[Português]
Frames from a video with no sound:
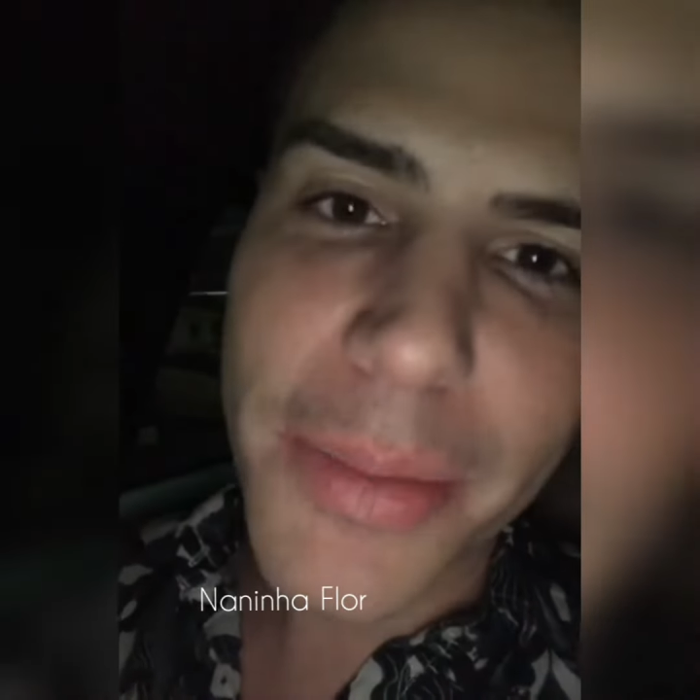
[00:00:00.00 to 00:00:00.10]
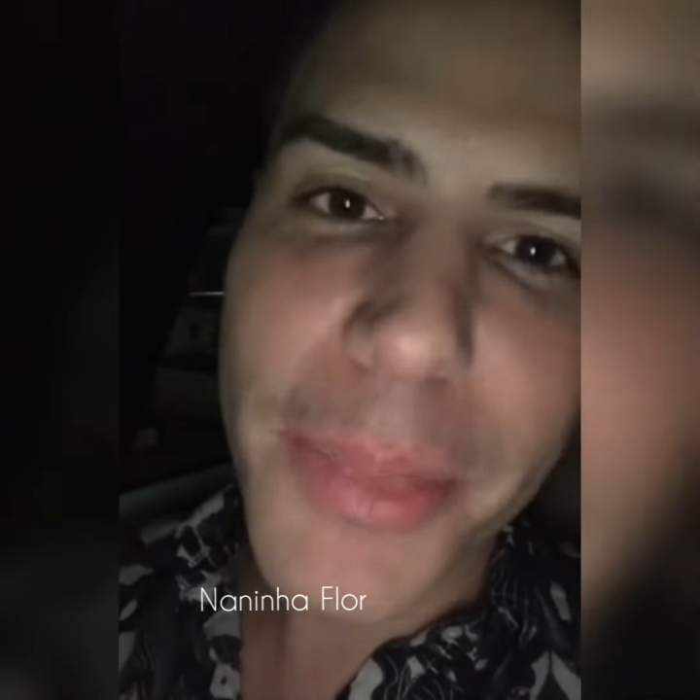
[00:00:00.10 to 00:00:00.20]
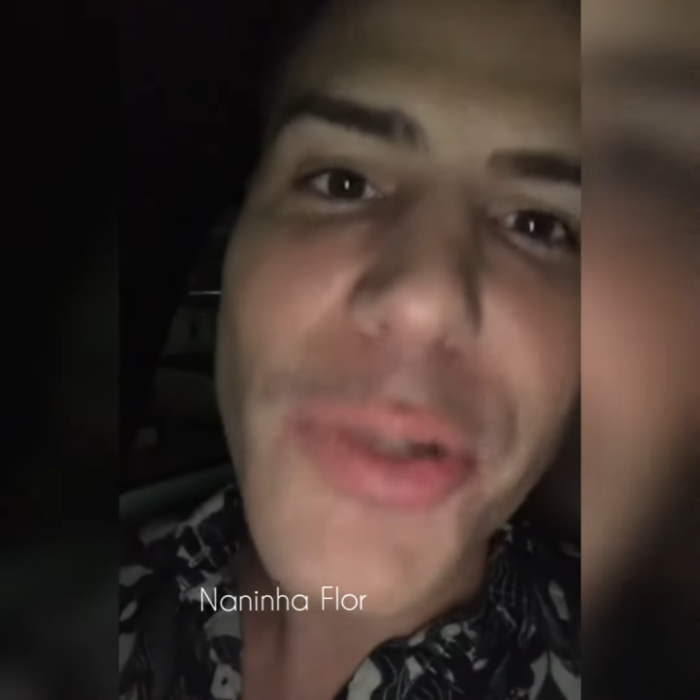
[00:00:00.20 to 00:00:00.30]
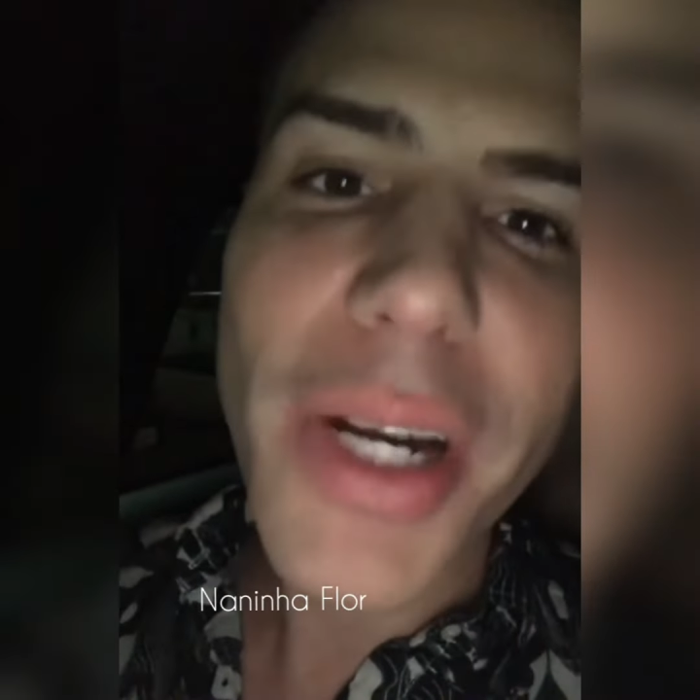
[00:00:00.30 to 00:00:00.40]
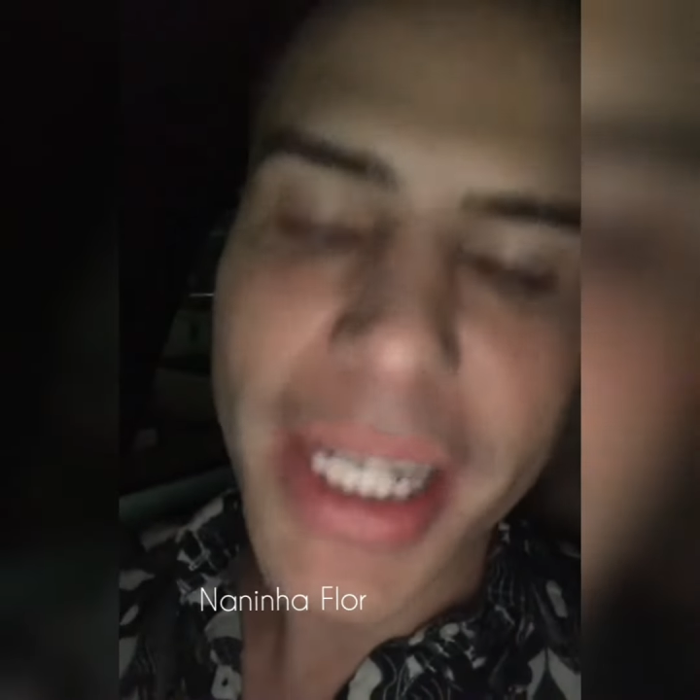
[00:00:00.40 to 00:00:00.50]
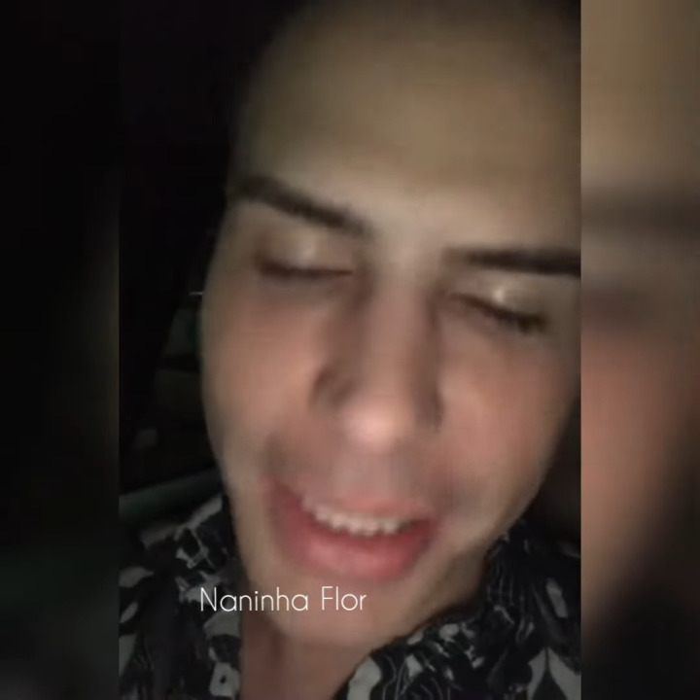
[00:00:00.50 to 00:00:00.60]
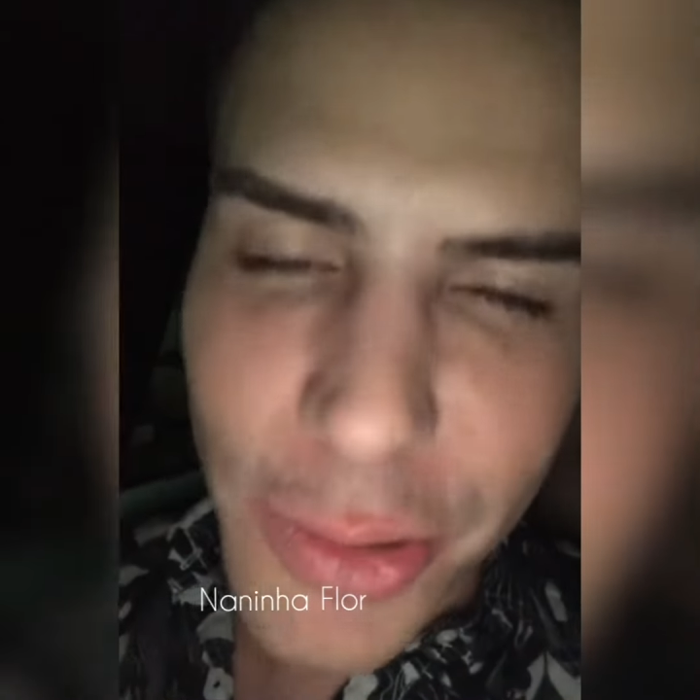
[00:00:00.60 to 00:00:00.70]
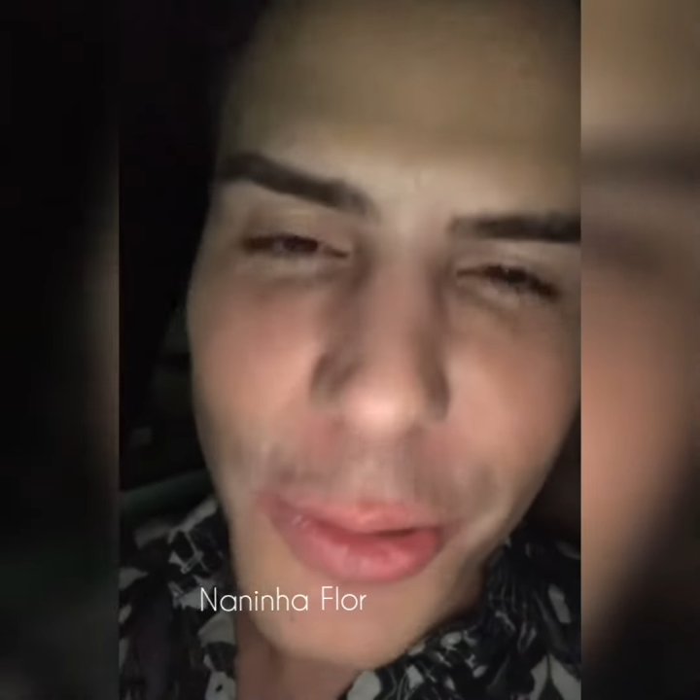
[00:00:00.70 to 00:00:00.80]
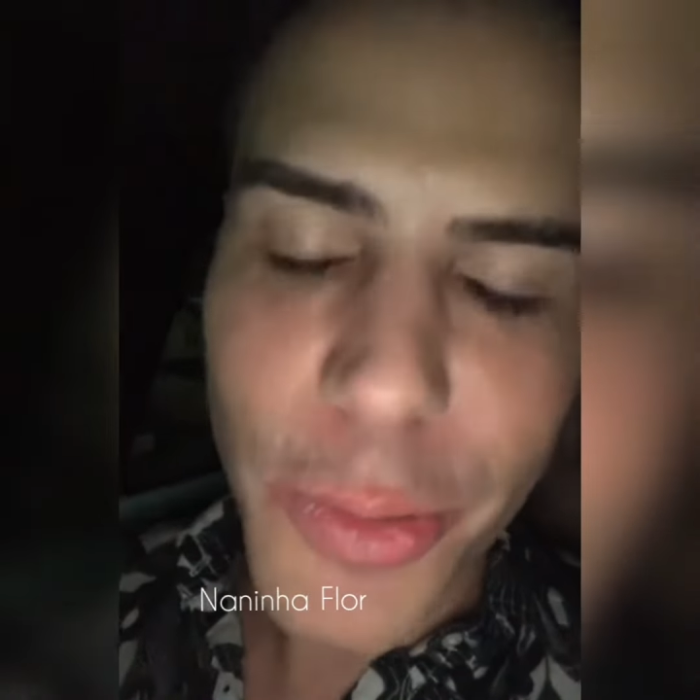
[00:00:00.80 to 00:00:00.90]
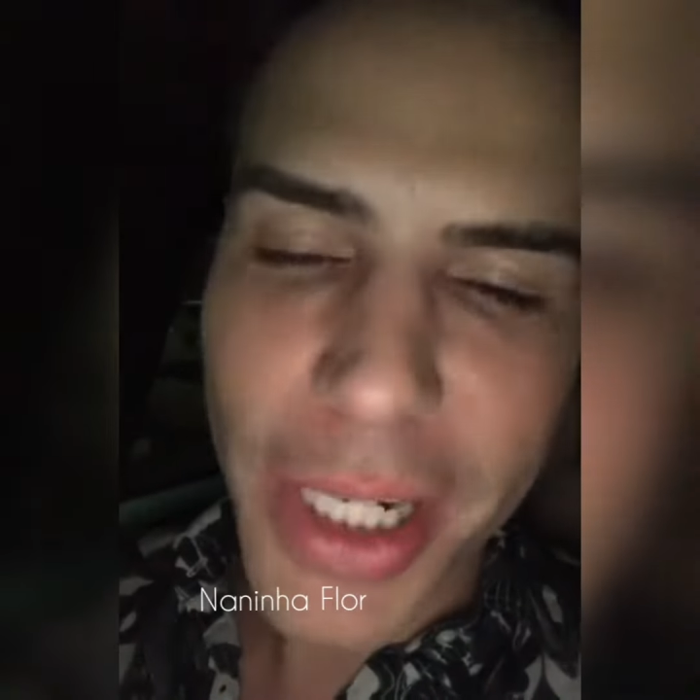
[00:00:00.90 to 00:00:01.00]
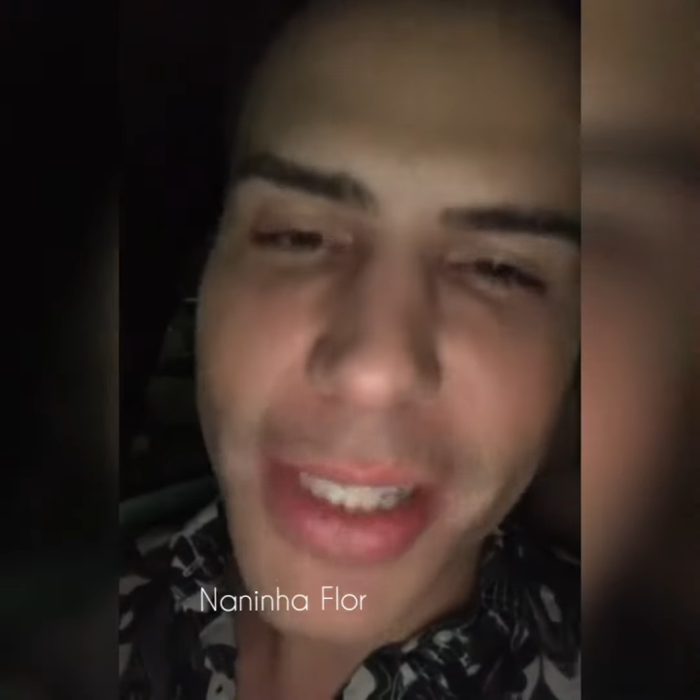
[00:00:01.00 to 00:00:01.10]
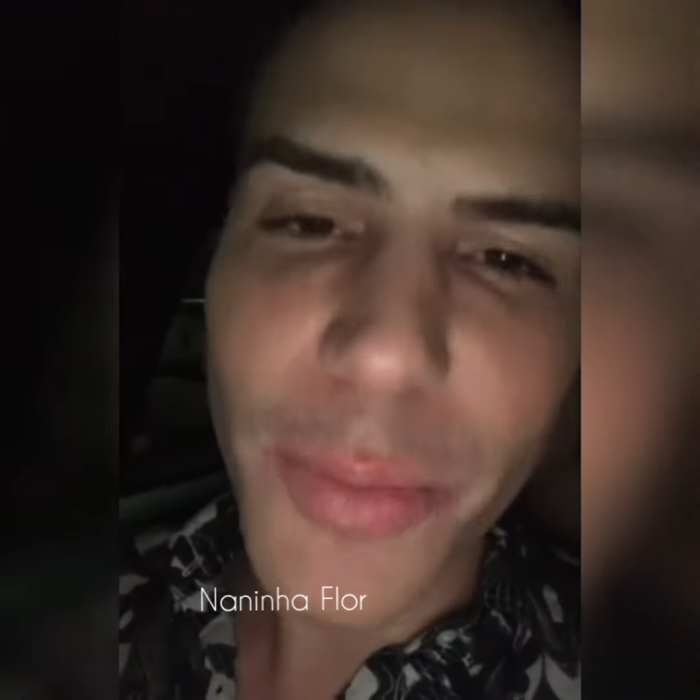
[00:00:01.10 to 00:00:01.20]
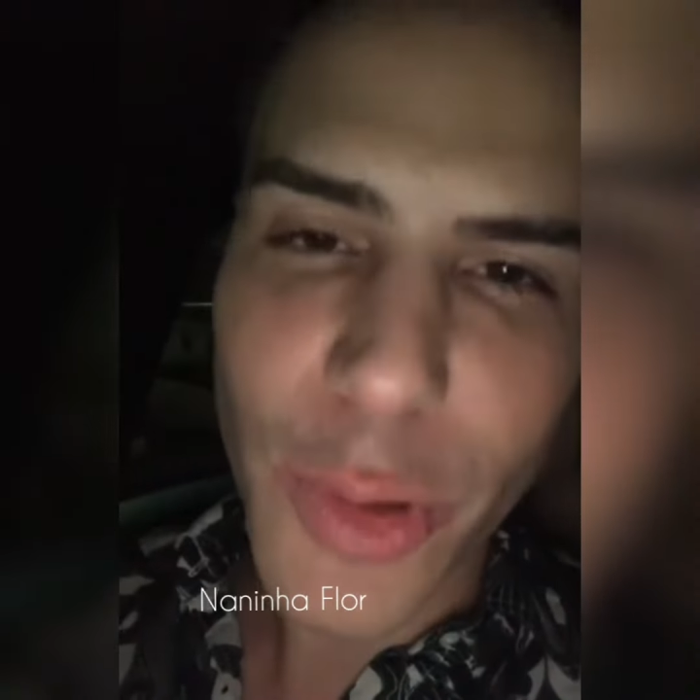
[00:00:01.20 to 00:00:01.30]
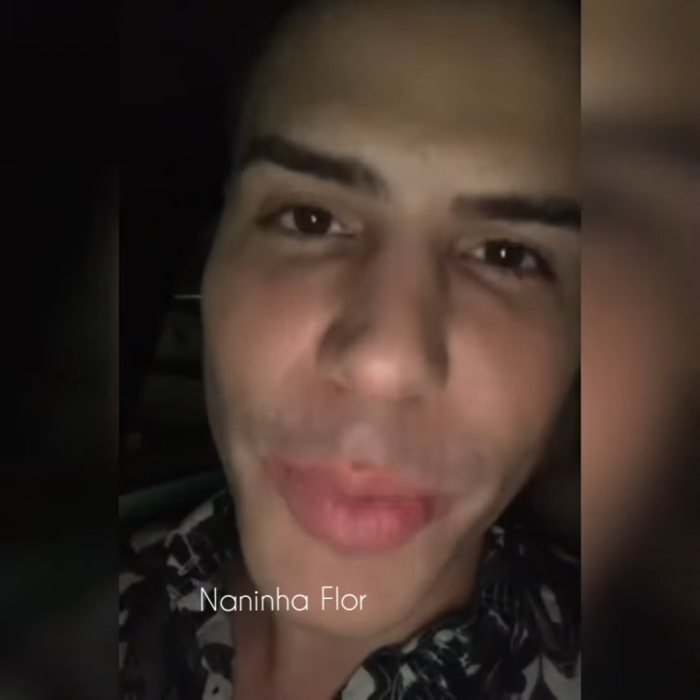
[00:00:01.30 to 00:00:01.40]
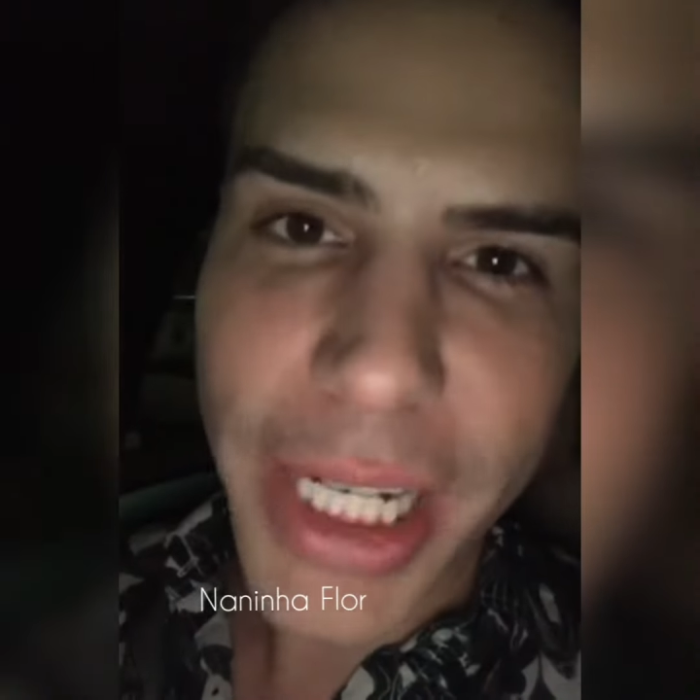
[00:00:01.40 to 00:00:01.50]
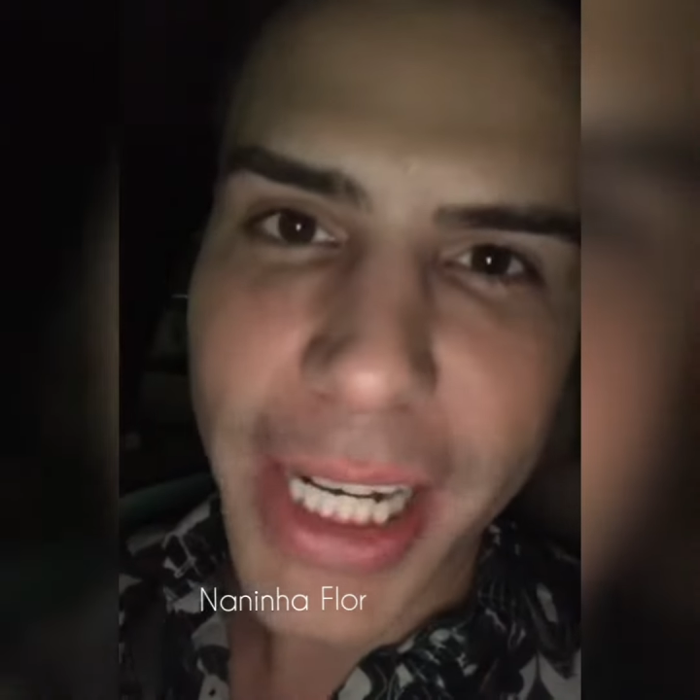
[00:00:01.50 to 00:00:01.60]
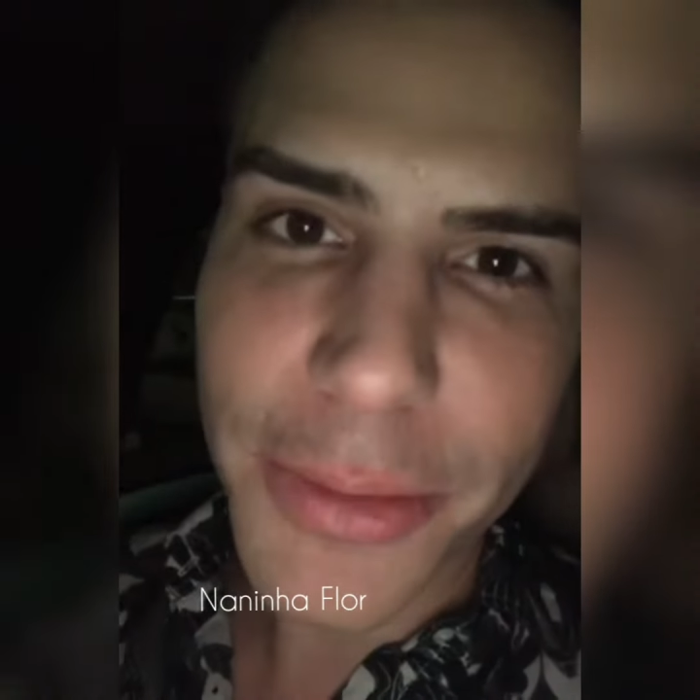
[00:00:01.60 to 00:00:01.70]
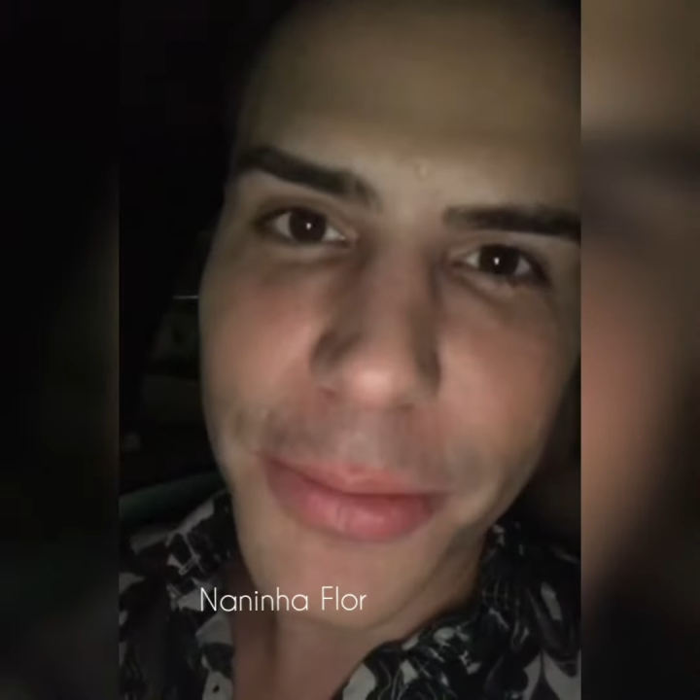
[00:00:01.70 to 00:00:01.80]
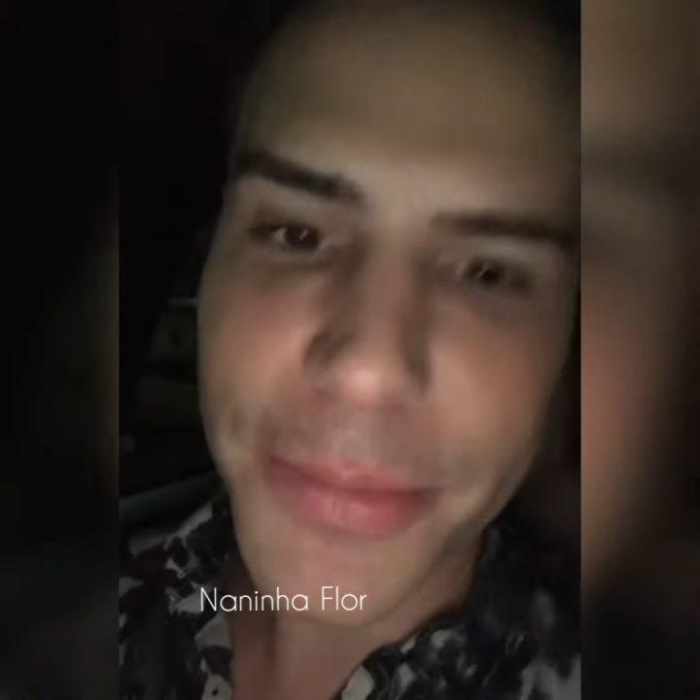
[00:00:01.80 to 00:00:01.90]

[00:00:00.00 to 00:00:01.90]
mas eu agradeço de coração. Muito obrigado.